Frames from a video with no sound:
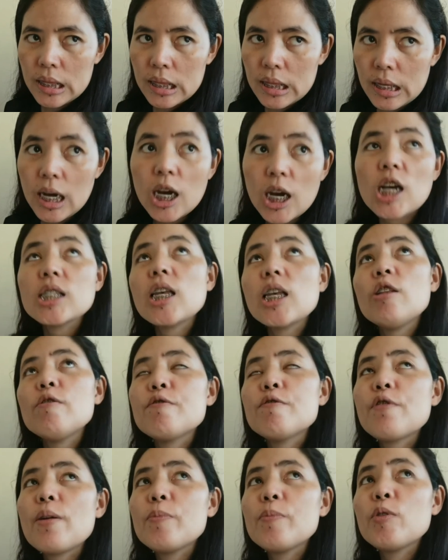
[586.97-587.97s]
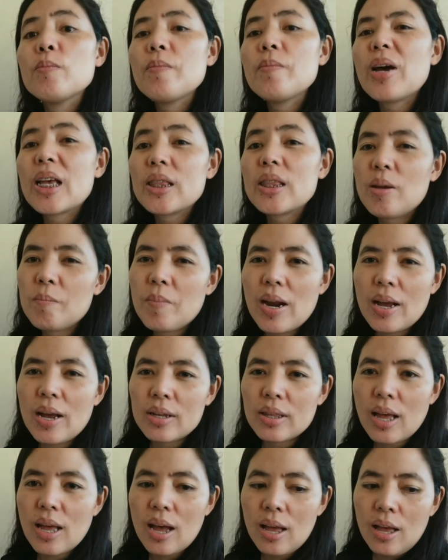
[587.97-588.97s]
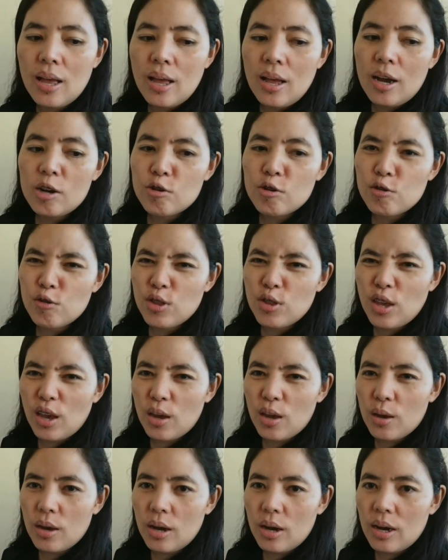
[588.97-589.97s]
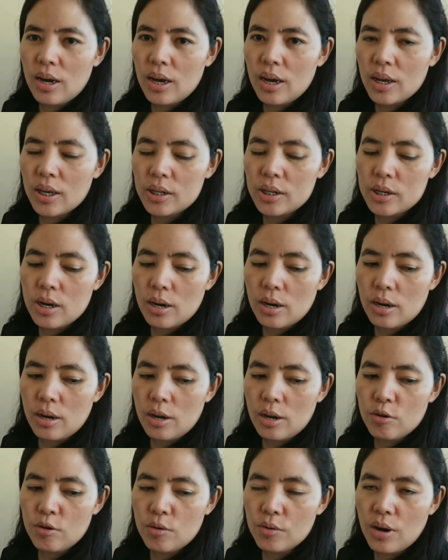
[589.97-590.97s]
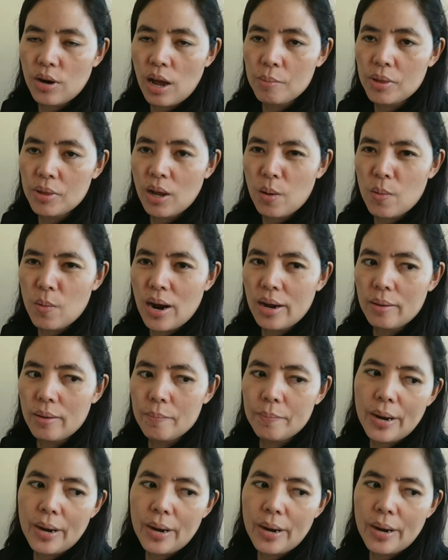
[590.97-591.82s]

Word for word: ah, aside from yung parating pa lang na, ano yun eh, uh, kitchen, ano yun, gamit kawali.